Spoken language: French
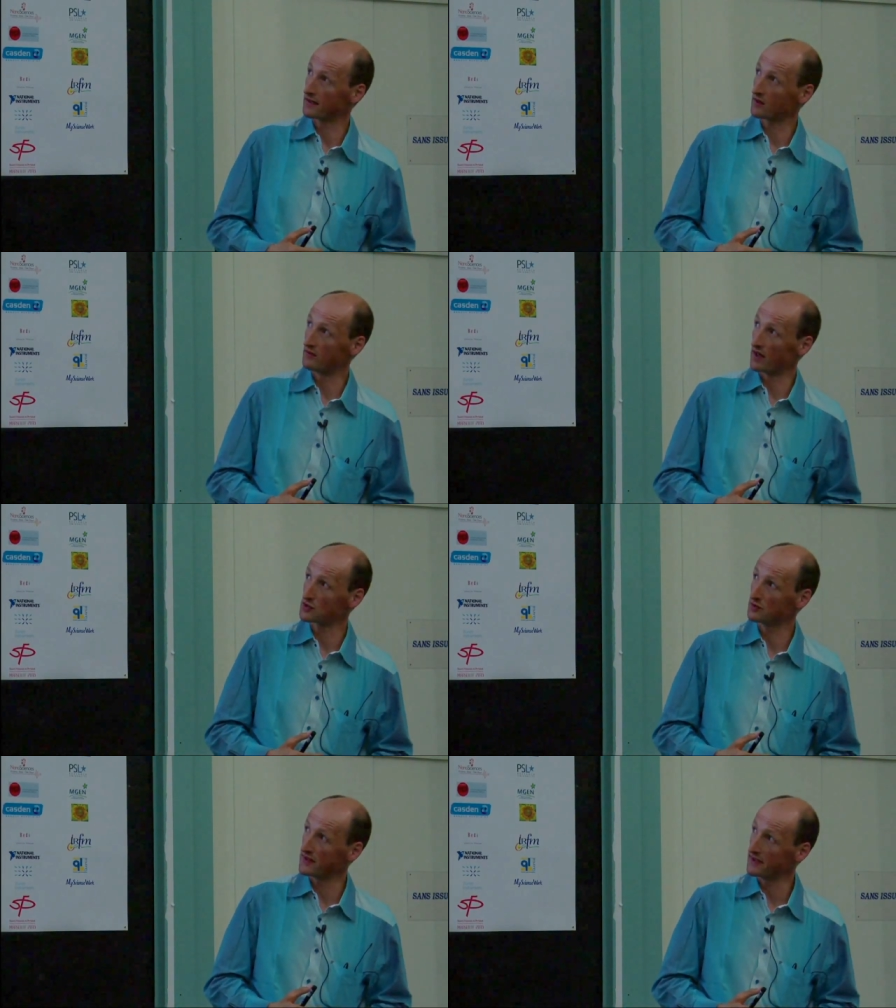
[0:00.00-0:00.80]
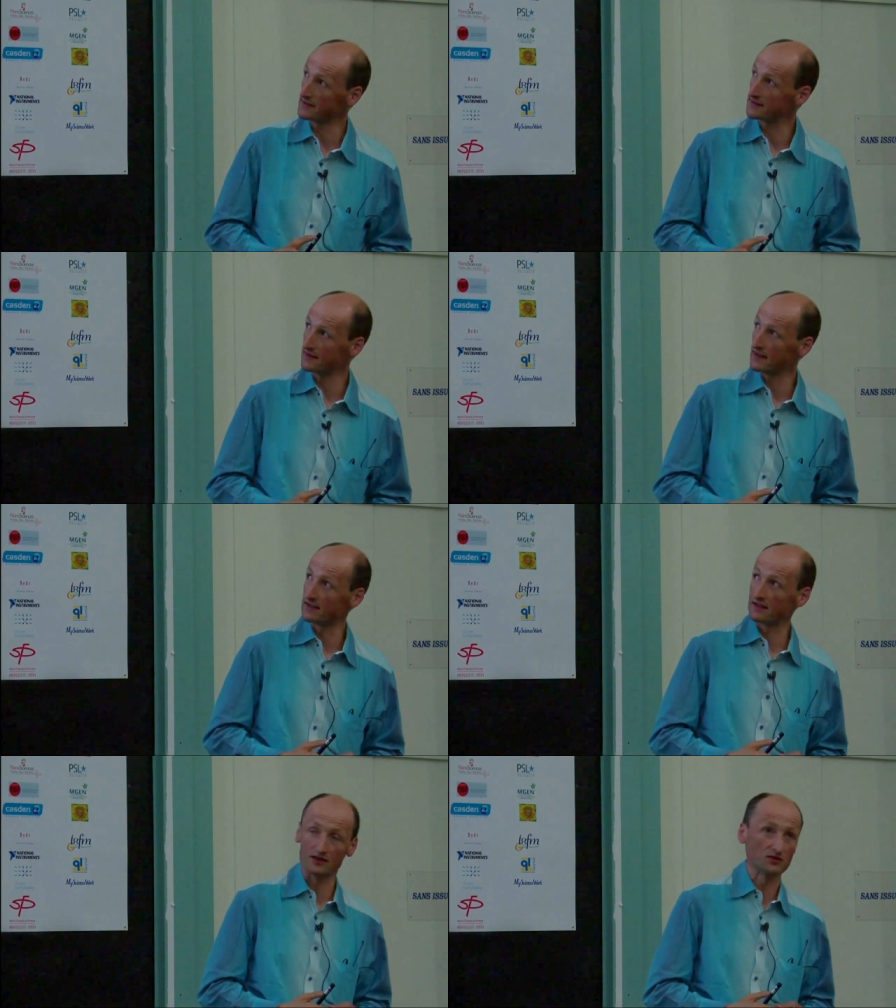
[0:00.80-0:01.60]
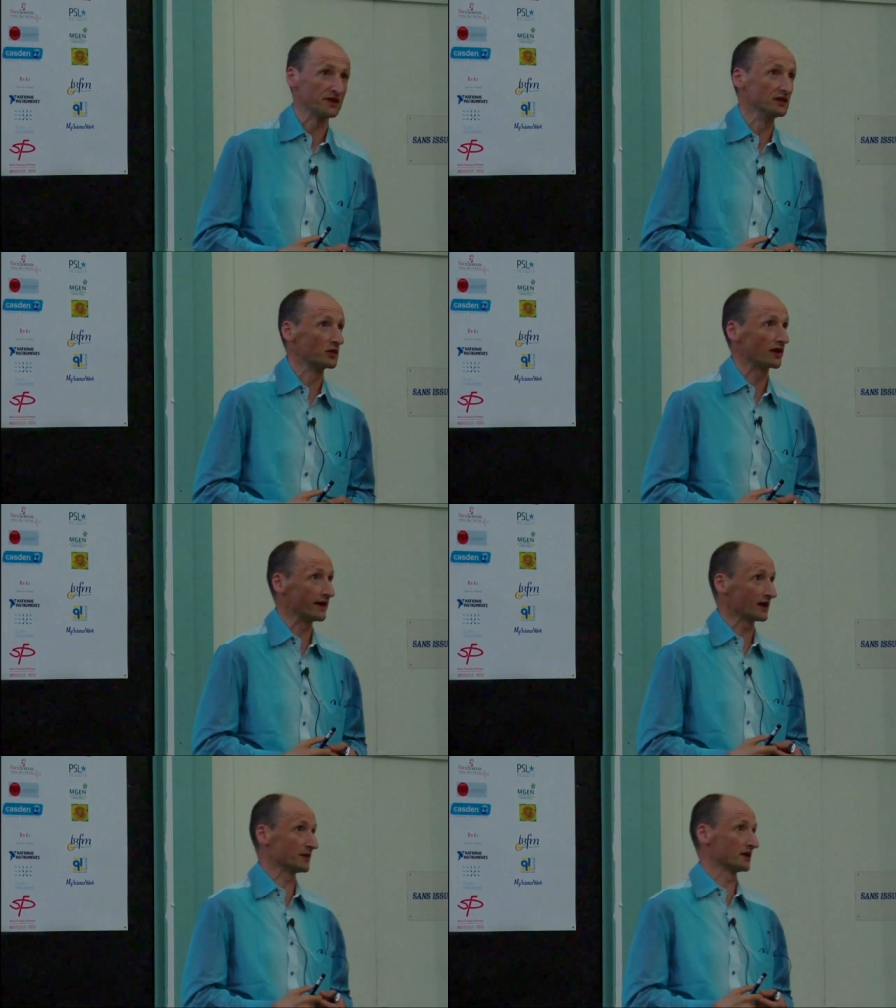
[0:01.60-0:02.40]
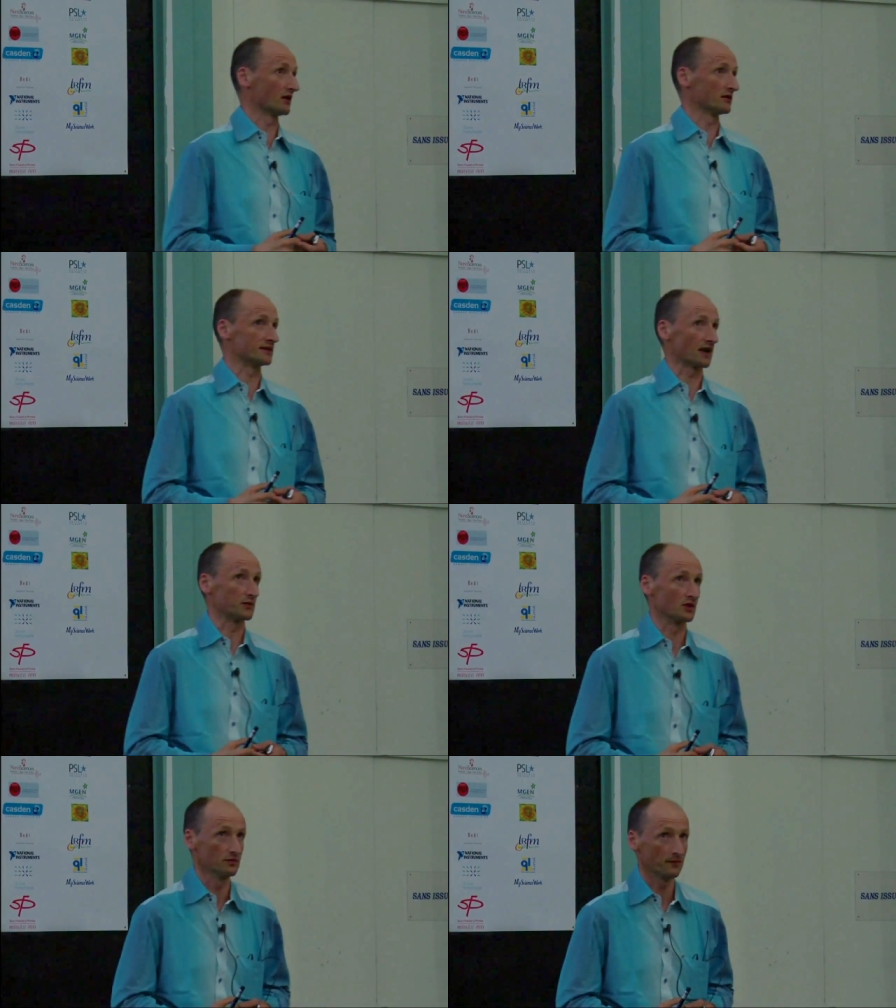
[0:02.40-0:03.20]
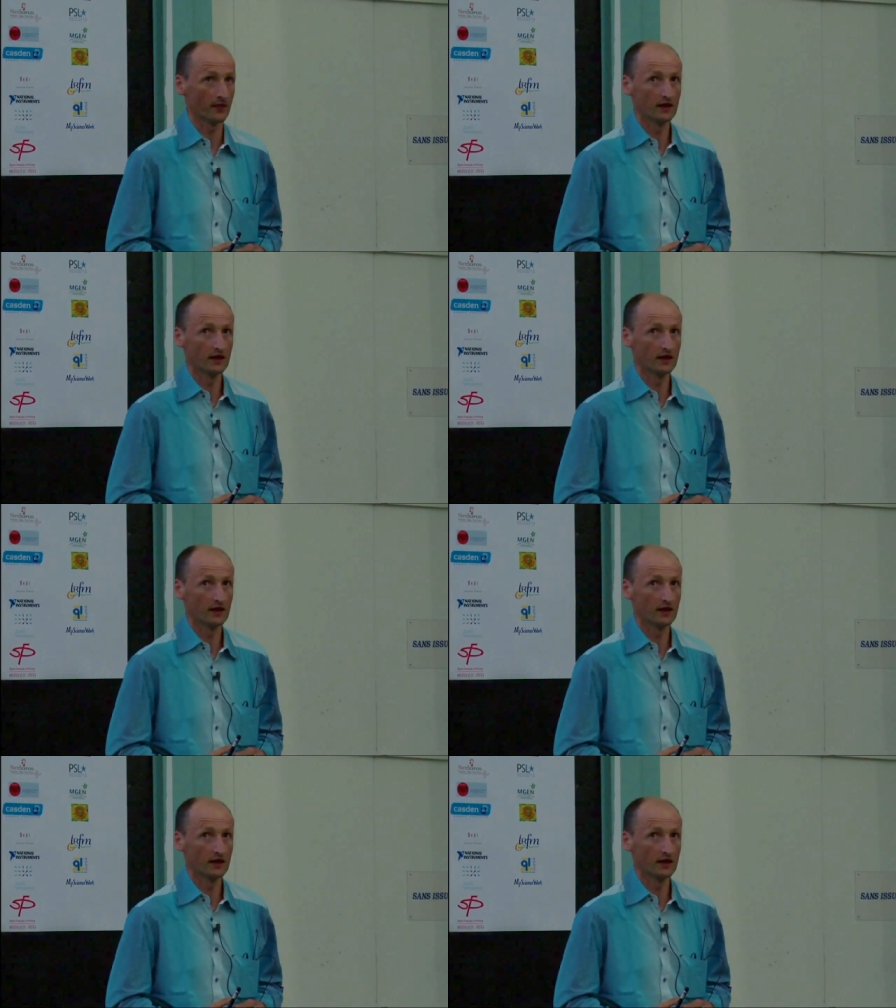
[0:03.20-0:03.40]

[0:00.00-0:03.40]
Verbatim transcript: qu'on va ajouter, c'est le spin nucléaire, maintenant le terbium.